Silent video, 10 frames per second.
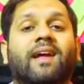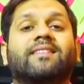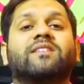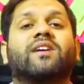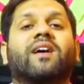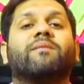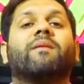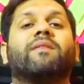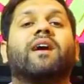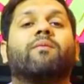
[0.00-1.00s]
ऐसे चक्कर में
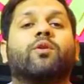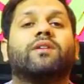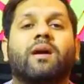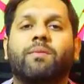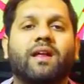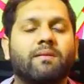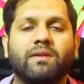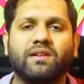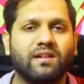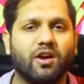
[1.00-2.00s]
अपने आप को ना पढ़ाएं
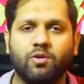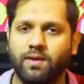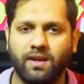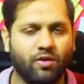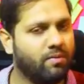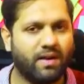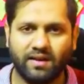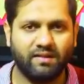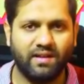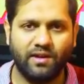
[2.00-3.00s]
बीस लाख रुपये की कोई
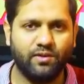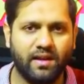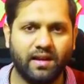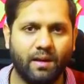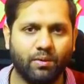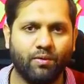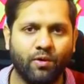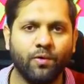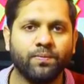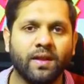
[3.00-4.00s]
मार्केट वैल्यू नहीं है कि आपको वो